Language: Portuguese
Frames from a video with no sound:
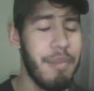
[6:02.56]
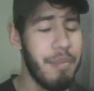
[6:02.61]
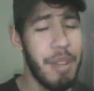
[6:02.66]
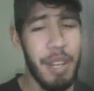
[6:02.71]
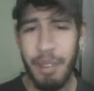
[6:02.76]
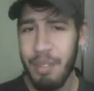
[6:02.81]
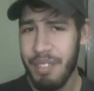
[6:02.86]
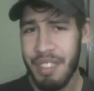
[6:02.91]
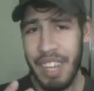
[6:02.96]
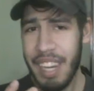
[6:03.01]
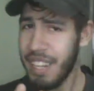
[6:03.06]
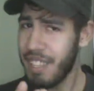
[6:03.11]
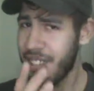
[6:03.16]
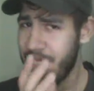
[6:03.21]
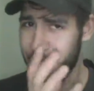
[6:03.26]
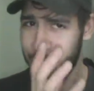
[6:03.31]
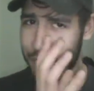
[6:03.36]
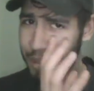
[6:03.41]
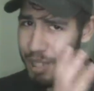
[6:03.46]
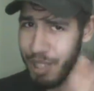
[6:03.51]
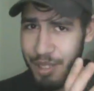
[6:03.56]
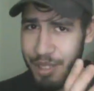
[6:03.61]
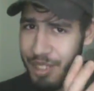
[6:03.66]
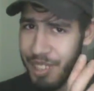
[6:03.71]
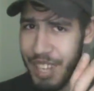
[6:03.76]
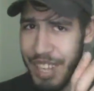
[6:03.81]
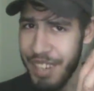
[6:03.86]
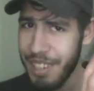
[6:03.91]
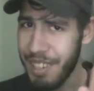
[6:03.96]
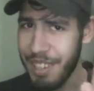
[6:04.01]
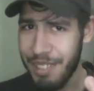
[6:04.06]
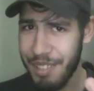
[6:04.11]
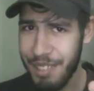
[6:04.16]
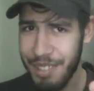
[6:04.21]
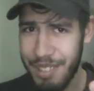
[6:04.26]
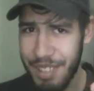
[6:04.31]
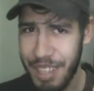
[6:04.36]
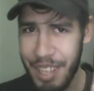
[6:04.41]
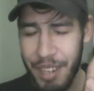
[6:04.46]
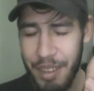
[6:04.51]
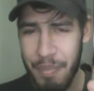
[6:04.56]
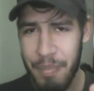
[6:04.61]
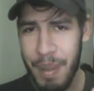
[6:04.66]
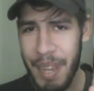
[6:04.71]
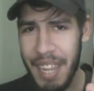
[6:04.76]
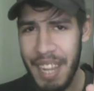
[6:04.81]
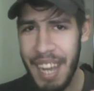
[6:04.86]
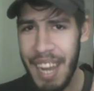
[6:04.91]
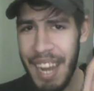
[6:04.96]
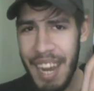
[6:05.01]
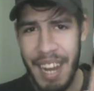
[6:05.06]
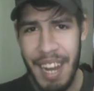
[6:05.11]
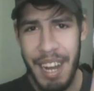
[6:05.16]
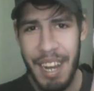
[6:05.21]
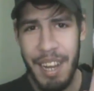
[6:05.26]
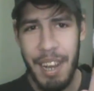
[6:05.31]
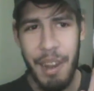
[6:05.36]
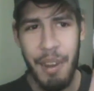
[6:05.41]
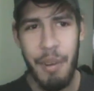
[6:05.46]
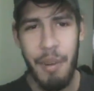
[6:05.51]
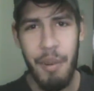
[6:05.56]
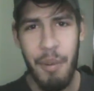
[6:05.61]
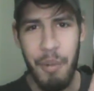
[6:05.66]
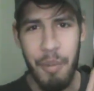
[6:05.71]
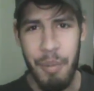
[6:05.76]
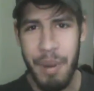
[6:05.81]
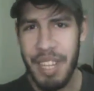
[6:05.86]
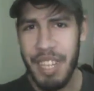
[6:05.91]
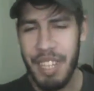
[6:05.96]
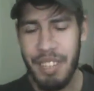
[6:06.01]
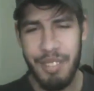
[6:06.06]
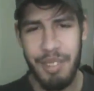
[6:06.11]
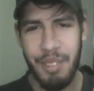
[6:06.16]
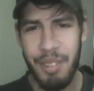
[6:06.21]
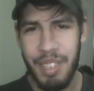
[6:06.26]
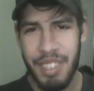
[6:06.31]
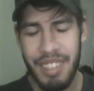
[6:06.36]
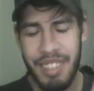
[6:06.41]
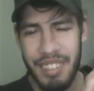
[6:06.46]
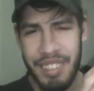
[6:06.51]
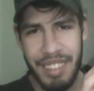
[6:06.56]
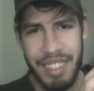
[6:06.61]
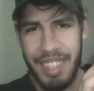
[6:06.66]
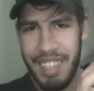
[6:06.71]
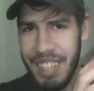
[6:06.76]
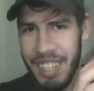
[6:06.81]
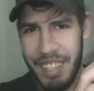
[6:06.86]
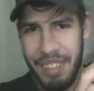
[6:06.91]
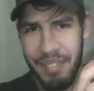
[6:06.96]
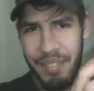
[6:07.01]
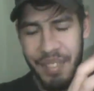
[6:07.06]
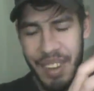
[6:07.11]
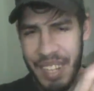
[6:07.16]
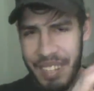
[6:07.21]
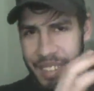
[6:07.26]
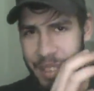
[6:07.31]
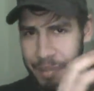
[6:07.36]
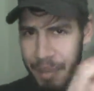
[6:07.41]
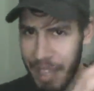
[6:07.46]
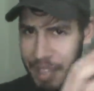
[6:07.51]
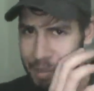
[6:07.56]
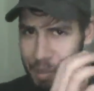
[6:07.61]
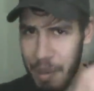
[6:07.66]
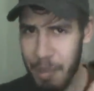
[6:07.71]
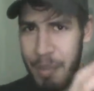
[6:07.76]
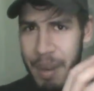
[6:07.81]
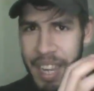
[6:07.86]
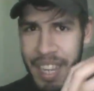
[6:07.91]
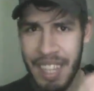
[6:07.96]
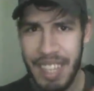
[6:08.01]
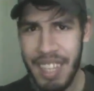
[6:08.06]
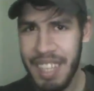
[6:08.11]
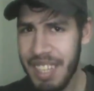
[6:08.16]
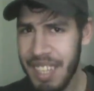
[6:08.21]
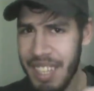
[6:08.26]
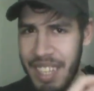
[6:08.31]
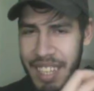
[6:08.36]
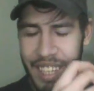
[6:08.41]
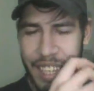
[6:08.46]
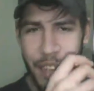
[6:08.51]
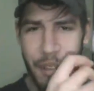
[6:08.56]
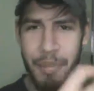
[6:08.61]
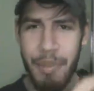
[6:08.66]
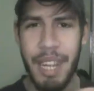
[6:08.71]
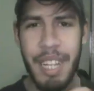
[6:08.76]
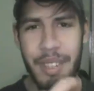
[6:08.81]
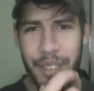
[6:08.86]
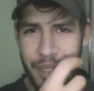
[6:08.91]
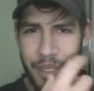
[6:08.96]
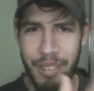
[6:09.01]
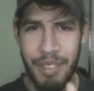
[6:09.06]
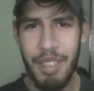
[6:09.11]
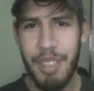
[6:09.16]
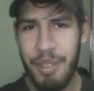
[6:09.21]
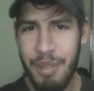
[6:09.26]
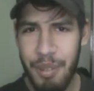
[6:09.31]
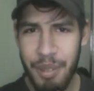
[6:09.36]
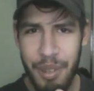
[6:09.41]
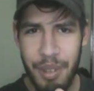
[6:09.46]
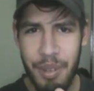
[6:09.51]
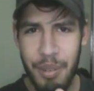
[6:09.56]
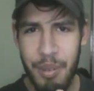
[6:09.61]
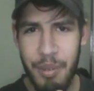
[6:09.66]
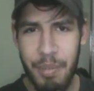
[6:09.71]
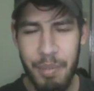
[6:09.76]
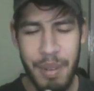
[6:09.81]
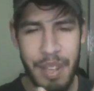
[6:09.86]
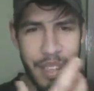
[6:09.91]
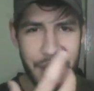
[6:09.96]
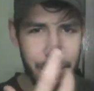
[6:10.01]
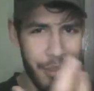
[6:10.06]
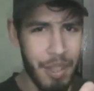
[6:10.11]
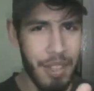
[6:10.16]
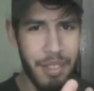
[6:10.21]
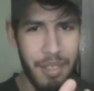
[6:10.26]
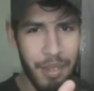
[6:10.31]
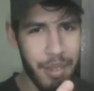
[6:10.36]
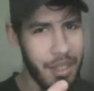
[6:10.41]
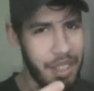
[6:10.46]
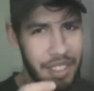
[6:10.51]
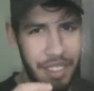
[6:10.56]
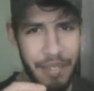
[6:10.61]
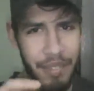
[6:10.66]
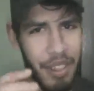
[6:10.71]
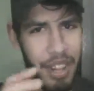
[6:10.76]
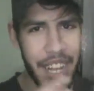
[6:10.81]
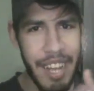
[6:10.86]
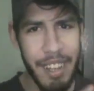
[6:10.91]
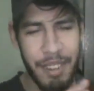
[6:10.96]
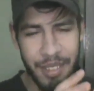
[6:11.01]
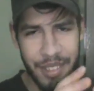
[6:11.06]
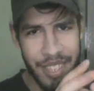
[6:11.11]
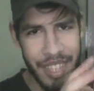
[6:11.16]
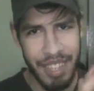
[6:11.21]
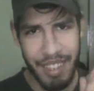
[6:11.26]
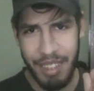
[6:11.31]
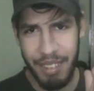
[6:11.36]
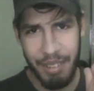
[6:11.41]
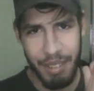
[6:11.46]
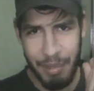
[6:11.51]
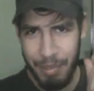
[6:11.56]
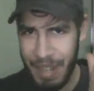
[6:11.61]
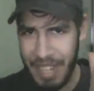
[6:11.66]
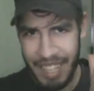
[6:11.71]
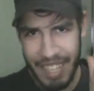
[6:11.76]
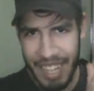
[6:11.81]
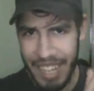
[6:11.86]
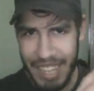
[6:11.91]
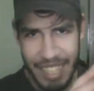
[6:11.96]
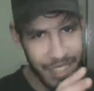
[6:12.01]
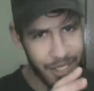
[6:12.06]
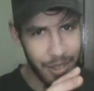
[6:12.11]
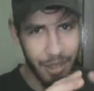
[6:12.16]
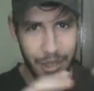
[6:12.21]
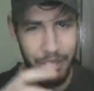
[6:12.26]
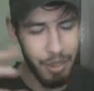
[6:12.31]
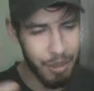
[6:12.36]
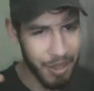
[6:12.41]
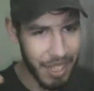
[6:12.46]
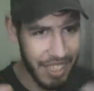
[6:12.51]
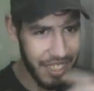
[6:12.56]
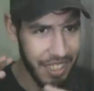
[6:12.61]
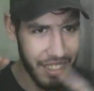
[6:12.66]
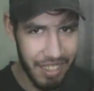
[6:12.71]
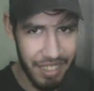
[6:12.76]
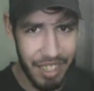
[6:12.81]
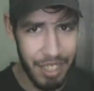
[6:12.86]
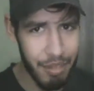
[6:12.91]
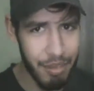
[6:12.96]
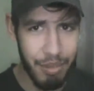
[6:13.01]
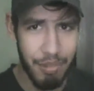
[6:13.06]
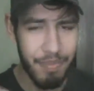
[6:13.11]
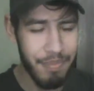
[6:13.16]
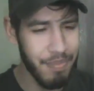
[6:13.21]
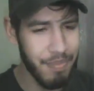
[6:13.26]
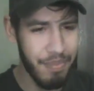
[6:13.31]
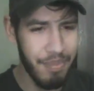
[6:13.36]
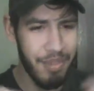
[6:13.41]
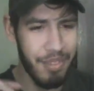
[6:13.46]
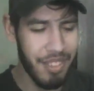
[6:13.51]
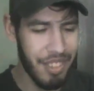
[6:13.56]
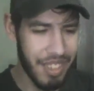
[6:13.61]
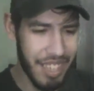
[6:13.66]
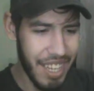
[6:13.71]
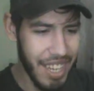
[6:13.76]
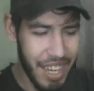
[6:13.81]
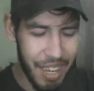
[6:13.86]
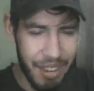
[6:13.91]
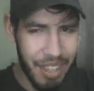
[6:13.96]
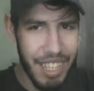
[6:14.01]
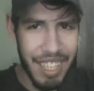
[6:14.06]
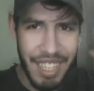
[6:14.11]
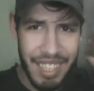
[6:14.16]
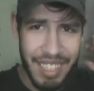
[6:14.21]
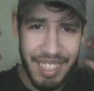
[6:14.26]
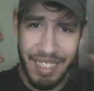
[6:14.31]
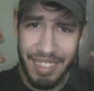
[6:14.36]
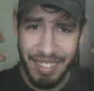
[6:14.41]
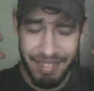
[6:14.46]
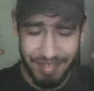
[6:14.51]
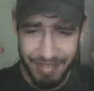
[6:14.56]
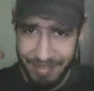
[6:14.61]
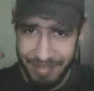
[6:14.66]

Meu, os caras são muito gênios, eles conseguiram pegar uma das coisas que fazem mais propaganda, que é um método seguro para as pessoas, e vão lá e conseguem transformar até isso em um assassino serial killer.